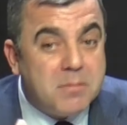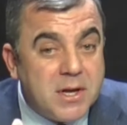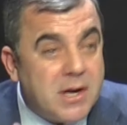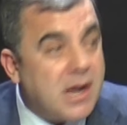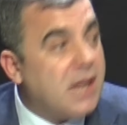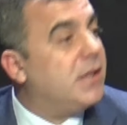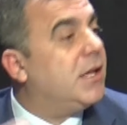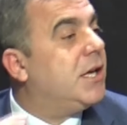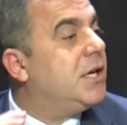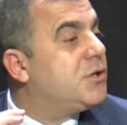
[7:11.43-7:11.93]

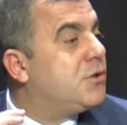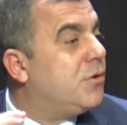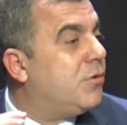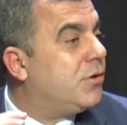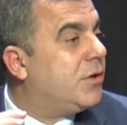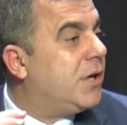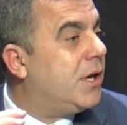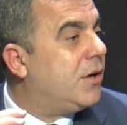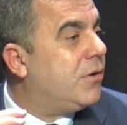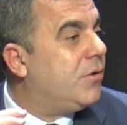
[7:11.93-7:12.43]
bir anlayış
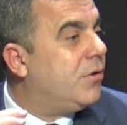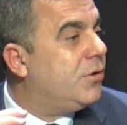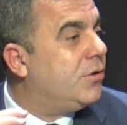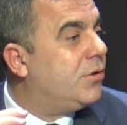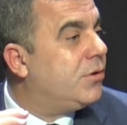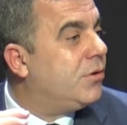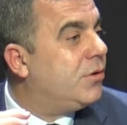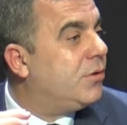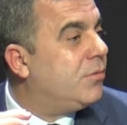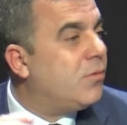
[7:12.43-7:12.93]
ortaya
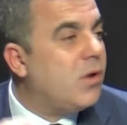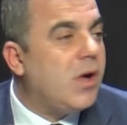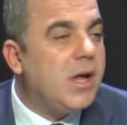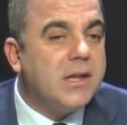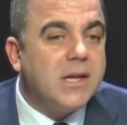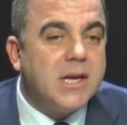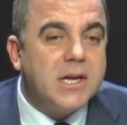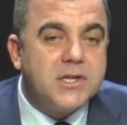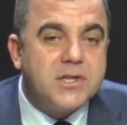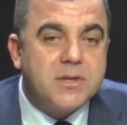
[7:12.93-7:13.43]
koyduk. Bu
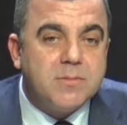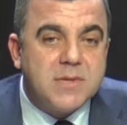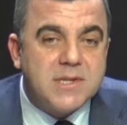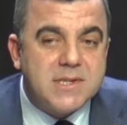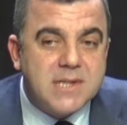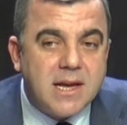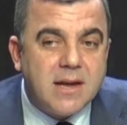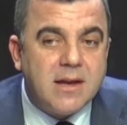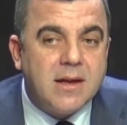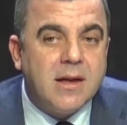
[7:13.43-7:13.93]

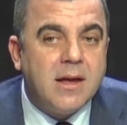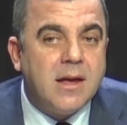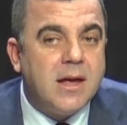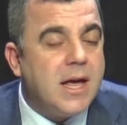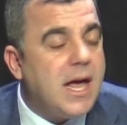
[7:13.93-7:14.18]
anlayışımız ne?